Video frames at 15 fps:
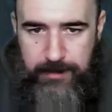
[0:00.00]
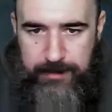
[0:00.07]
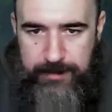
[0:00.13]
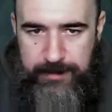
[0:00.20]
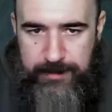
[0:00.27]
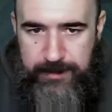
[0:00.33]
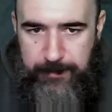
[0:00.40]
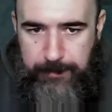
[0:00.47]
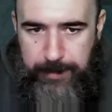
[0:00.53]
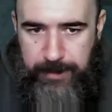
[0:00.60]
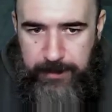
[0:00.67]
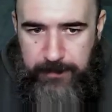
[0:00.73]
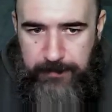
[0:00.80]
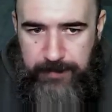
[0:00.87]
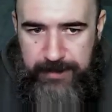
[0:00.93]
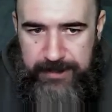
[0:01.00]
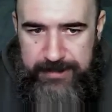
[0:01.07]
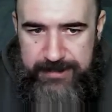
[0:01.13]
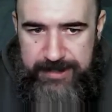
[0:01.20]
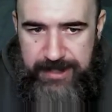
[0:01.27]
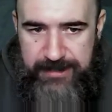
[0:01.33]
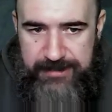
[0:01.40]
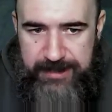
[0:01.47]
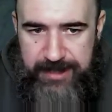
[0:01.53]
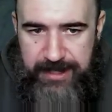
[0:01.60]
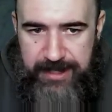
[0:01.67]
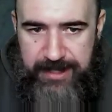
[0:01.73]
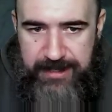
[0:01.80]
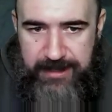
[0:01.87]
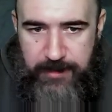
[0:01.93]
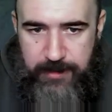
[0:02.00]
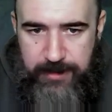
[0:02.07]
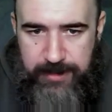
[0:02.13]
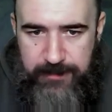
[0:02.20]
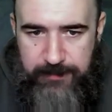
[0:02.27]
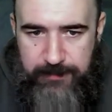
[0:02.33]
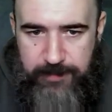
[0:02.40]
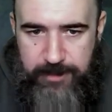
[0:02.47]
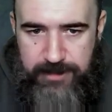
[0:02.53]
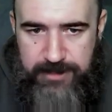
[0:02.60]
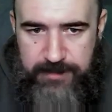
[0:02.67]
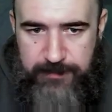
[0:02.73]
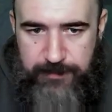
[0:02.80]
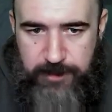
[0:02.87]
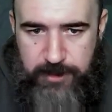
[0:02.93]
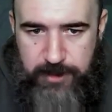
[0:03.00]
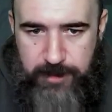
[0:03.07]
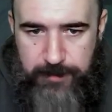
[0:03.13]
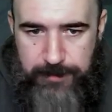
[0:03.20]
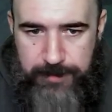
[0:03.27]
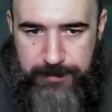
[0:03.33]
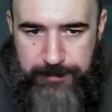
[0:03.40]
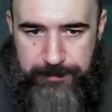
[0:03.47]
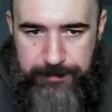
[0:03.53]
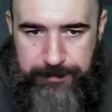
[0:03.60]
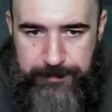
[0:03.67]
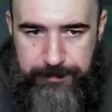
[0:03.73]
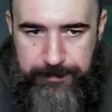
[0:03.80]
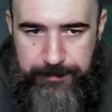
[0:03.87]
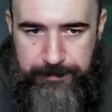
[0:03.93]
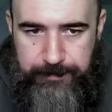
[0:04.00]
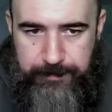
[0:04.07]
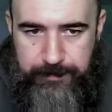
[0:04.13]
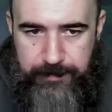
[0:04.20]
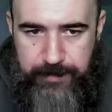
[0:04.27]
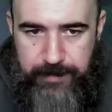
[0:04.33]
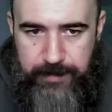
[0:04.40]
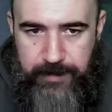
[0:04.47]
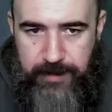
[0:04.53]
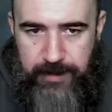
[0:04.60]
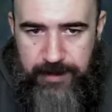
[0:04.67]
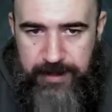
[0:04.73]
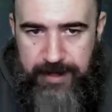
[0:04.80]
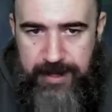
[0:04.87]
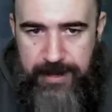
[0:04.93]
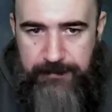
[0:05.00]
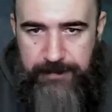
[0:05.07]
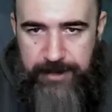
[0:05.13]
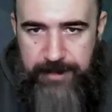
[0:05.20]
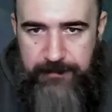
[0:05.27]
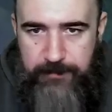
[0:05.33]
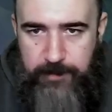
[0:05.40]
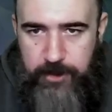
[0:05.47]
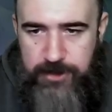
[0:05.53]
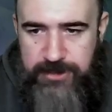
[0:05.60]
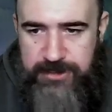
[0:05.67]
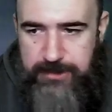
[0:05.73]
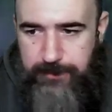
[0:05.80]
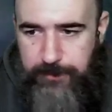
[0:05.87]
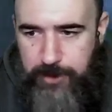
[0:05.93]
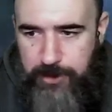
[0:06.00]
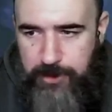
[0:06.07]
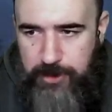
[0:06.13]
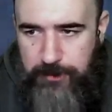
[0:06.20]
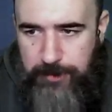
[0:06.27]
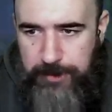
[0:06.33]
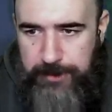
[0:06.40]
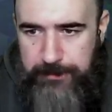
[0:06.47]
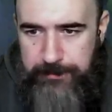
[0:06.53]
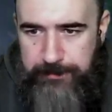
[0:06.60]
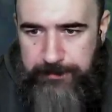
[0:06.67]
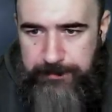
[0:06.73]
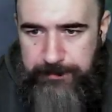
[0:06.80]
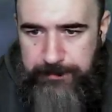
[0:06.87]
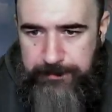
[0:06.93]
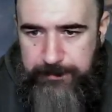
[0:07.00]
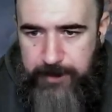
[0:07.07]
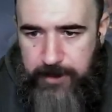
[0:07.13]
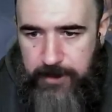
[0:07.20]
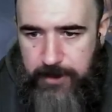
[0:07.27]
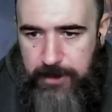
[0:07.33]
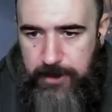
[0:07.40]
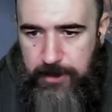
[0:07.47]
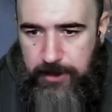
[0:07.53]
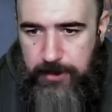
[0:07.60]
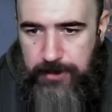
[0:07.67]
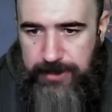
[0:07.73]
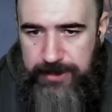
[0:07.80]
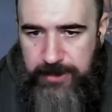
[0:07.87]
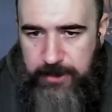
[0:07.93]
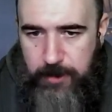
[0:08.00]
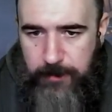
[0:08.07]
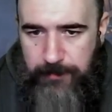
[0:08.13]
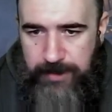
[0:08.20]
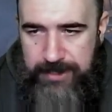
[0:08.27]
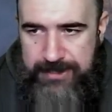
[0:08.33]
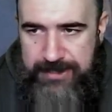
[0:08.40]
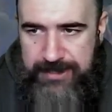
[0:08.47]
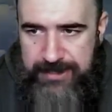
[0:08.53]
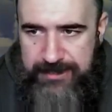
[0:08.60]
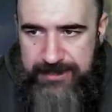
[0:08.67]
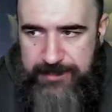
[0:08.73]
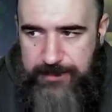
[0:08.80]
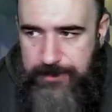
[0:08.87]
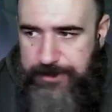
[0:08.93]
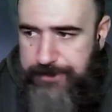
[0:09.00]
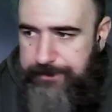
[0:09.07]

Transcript: Hier bauen wir jetzt lang... Ah, genau, hier. Wurzelvorkommen. Da haben wir ein Wurzelvorkommen. Und hier kommen wir als nächstes durch.